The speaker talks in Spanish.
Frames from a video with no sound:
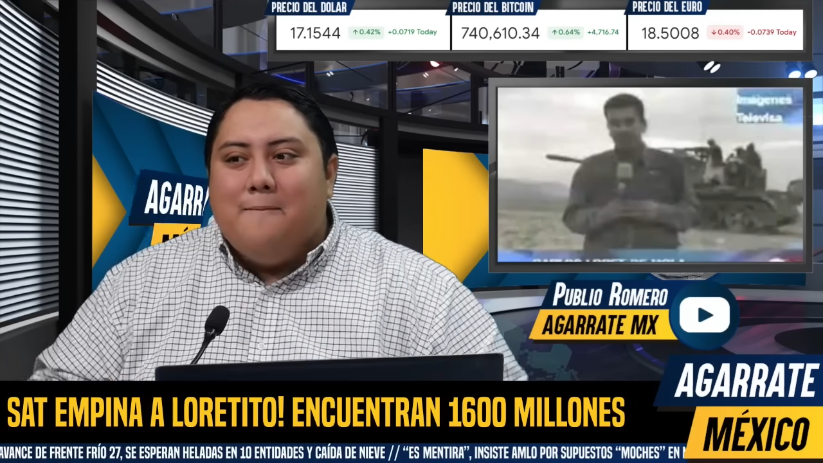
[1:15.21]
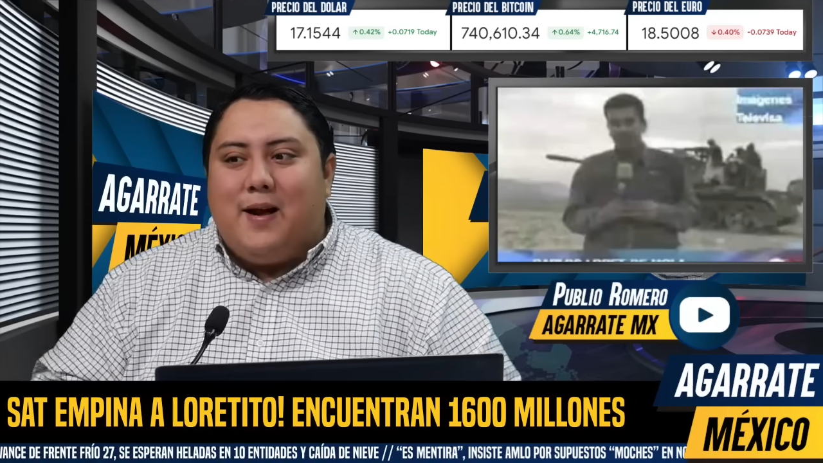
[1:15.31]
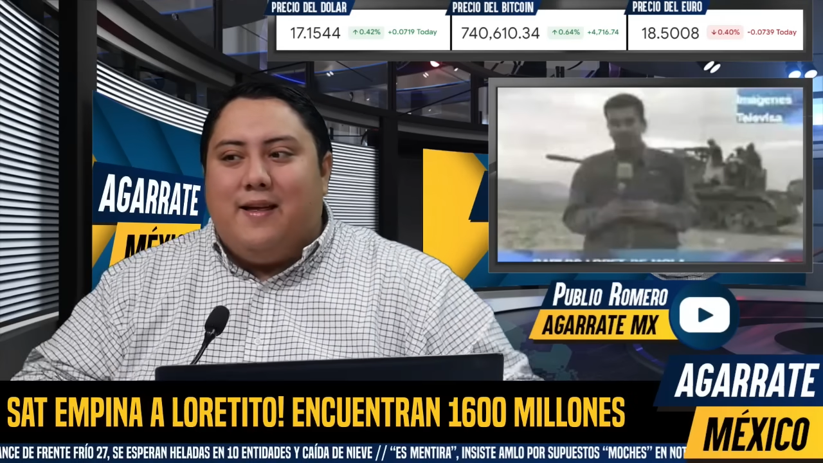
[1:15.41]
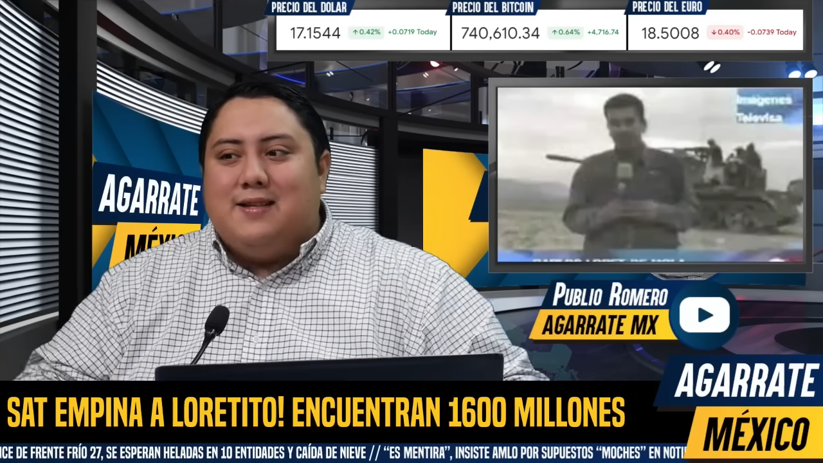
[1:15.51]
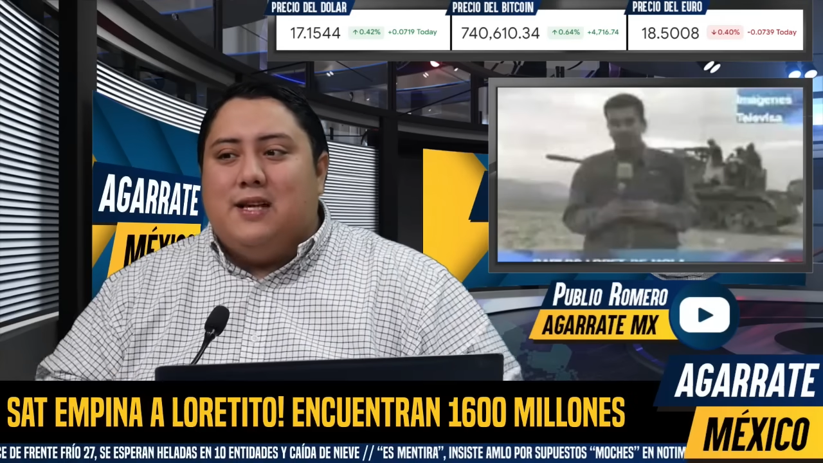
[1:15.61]

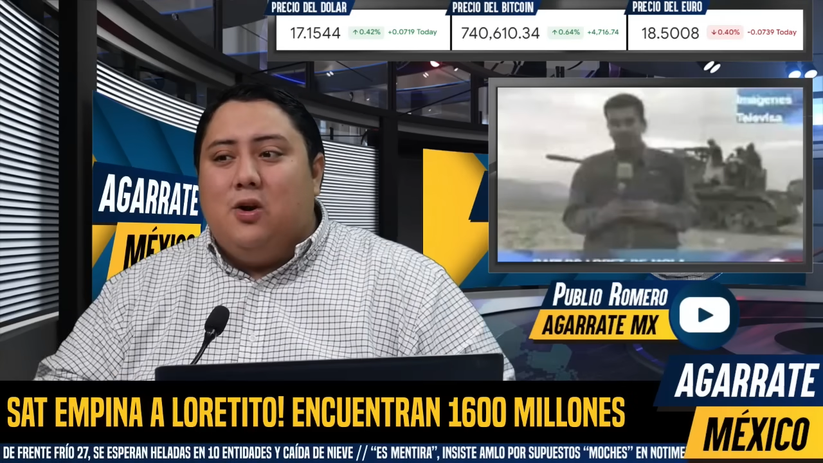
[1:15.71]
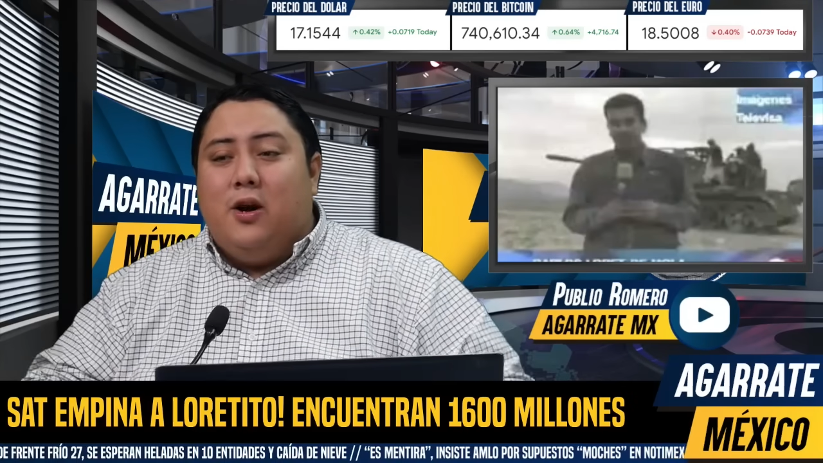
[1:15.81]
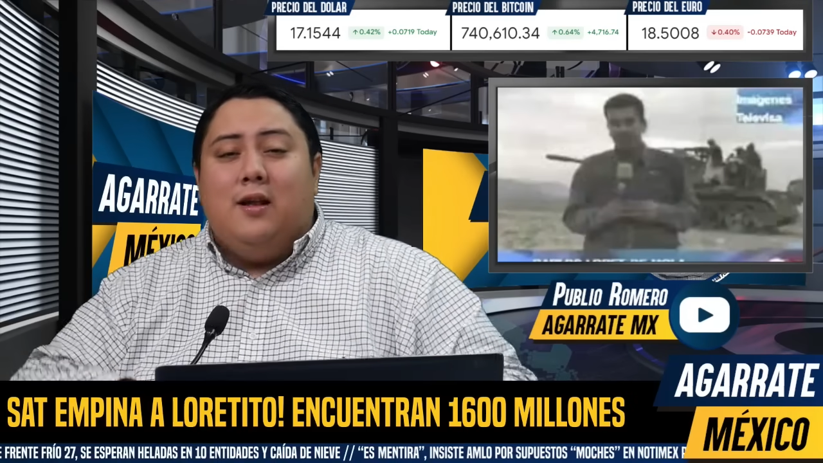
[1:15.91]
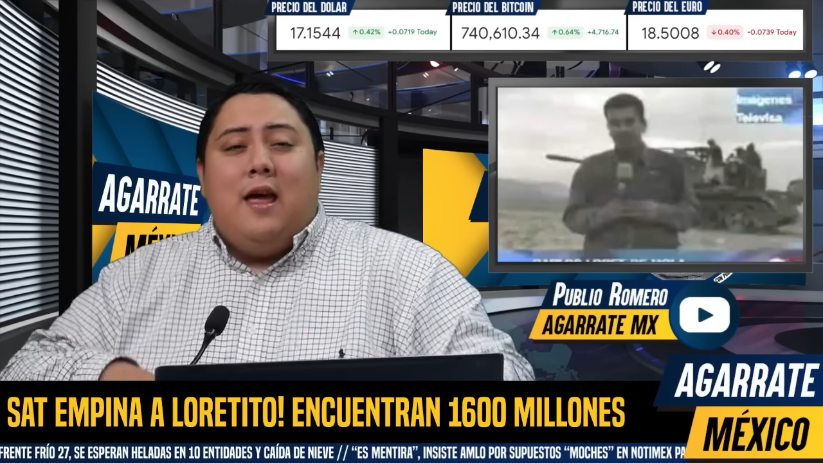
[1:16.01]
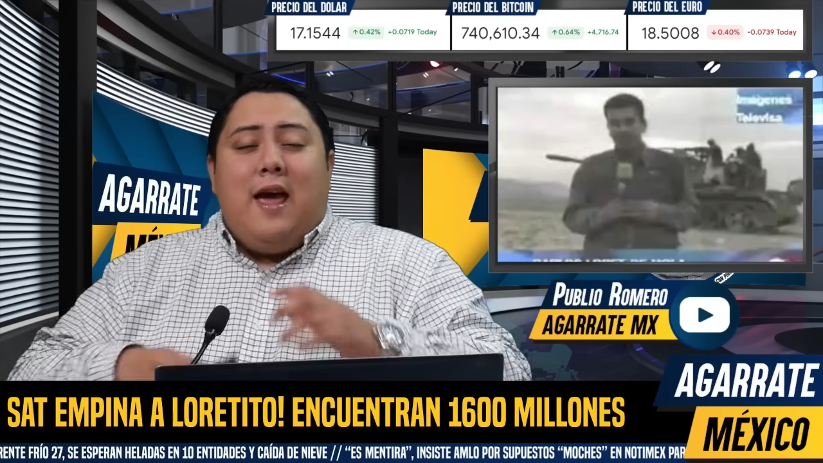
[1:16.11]
para decir
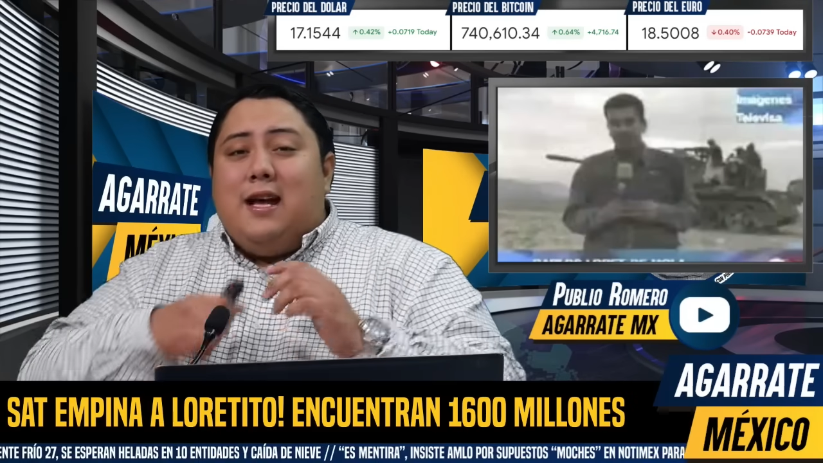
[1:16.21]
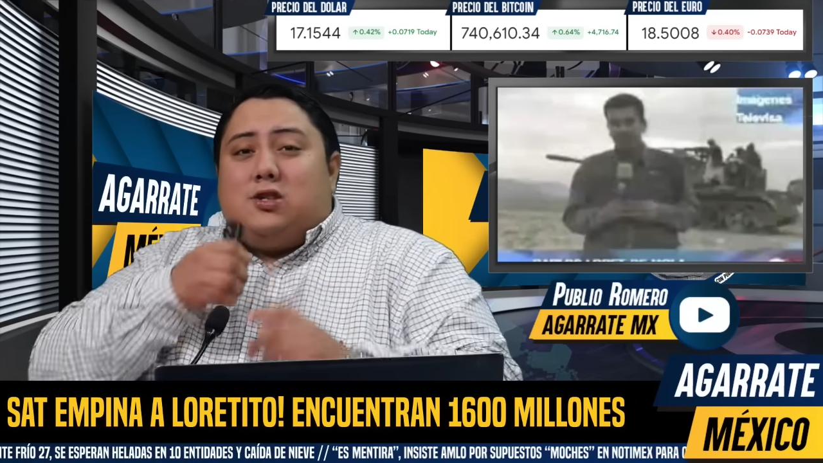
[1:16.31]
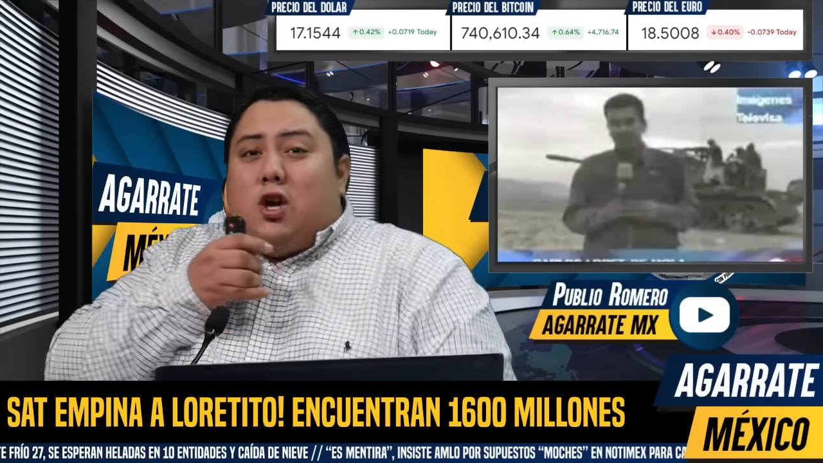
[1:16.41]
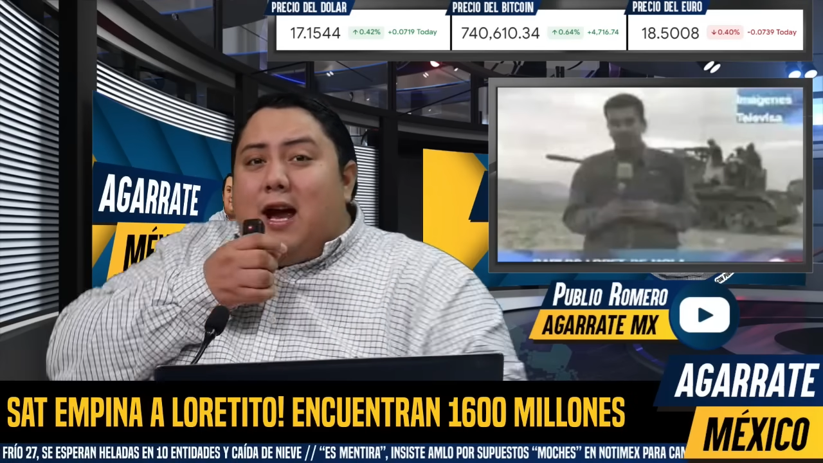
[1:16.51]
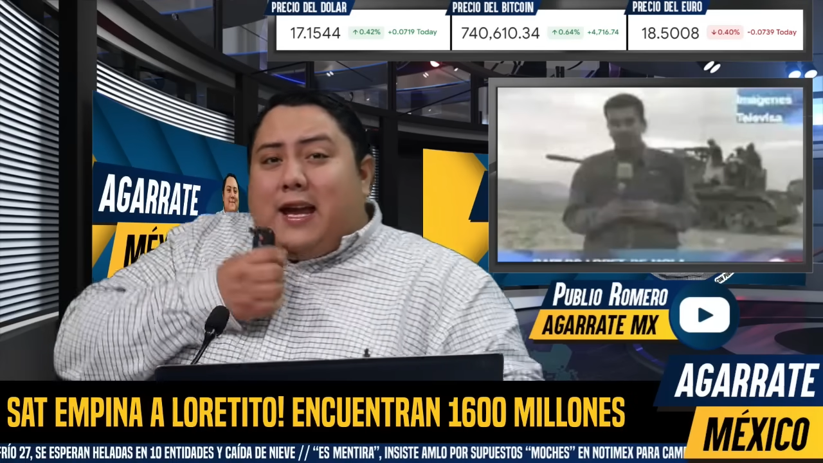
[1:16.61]
Loret,
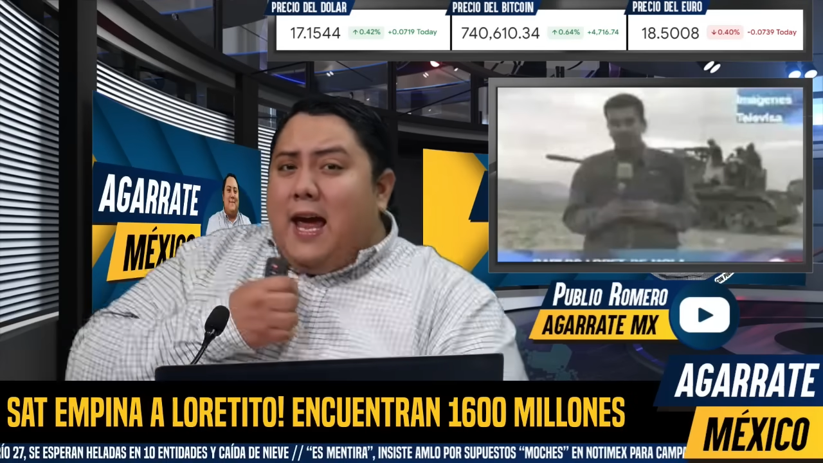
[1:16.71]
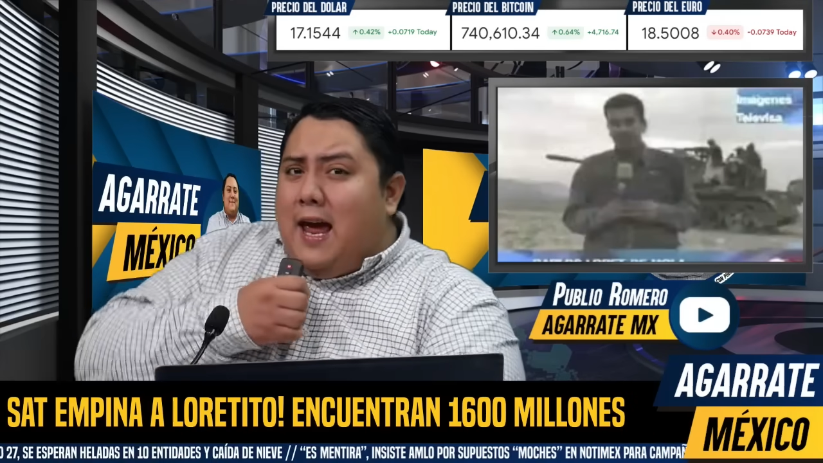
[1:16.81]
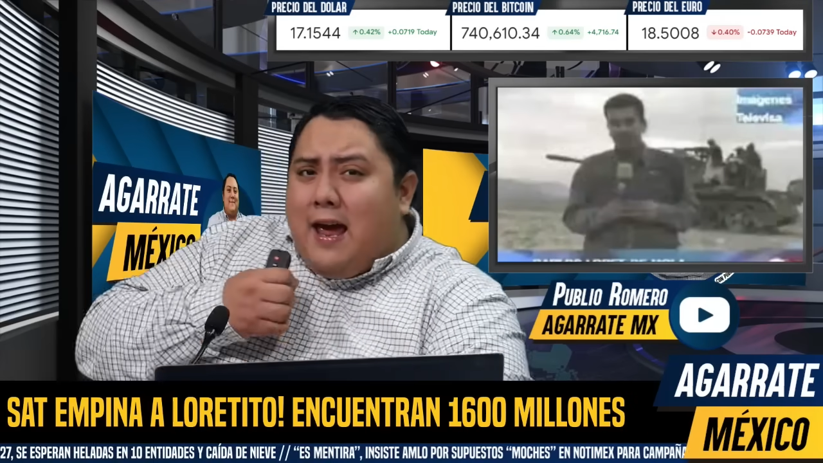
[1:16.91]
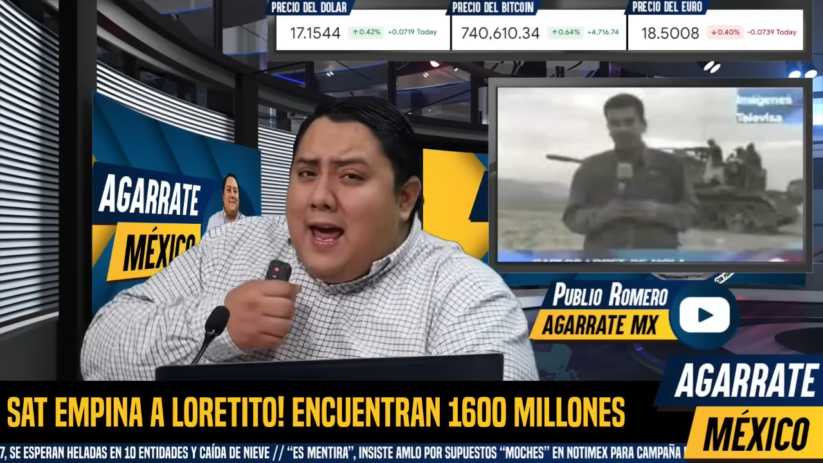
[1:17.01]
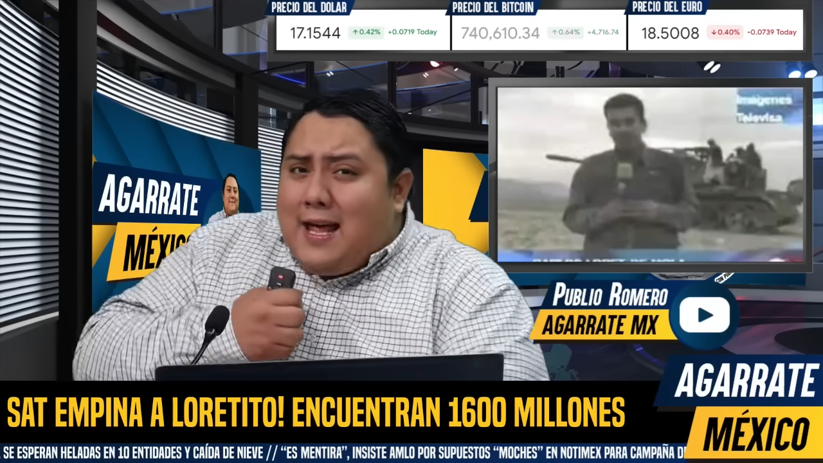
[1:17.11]
estoy aquí,